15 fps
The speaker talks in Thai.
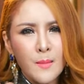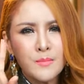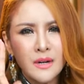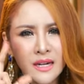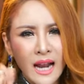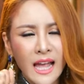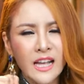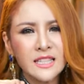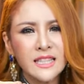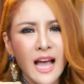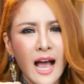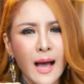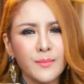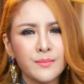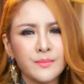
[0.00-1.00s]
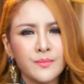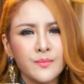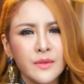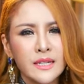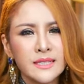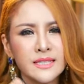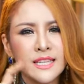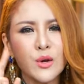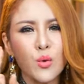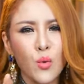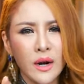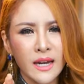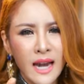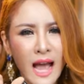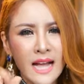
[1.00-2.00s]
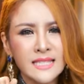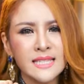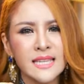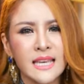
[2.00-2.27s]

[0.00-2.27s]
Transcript: เมื่อไหร่ก็ตามที่หัวหน้า